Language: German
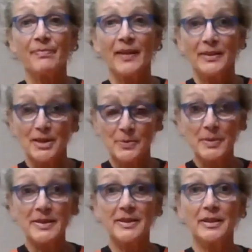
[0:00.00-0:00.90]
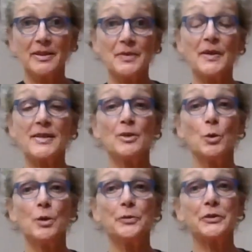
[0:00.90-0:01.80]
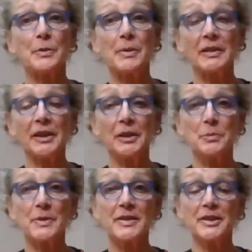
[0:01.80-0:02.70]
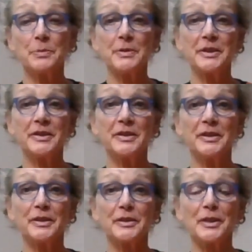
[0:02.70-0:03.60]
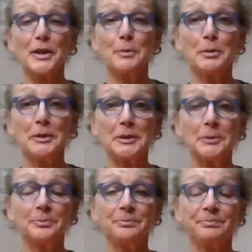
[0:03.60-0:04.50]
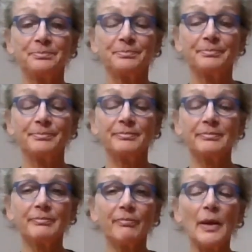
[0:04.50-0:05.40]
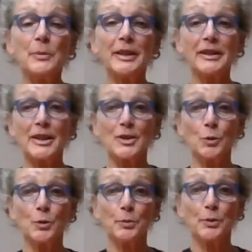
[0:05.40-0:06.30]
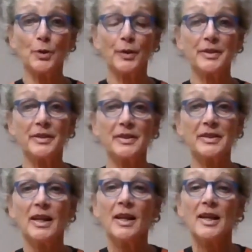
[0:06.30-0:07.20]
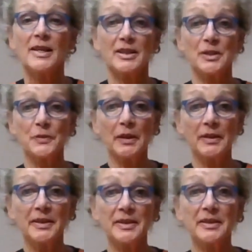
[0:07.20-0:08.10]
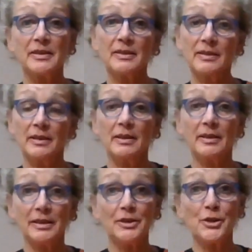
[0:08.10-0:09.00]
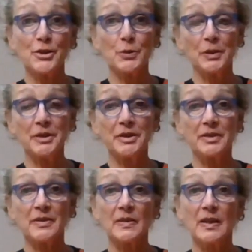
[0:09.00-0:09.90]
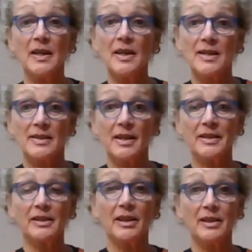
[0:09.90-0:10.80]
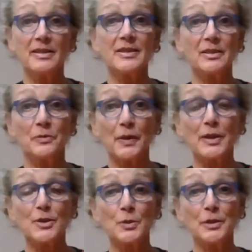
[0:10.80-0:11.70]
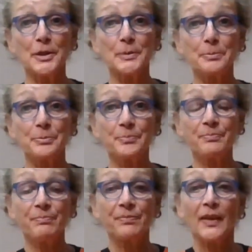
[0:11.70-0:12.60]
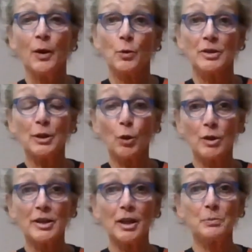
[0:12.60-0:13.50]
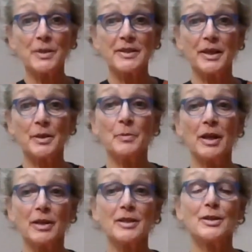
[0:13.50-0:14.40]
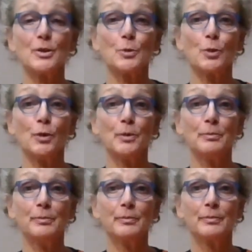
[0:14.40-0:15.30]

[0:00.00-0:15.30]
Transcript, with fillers: Das passiert zwangsläufig, wenn man regelmäßig meditiert. Aber Meditation bedeutet, sich wirklich nach innen zu richten, seinen Geist wahrzunehmen und in Kontakt mit seinem Herzen zu kommen,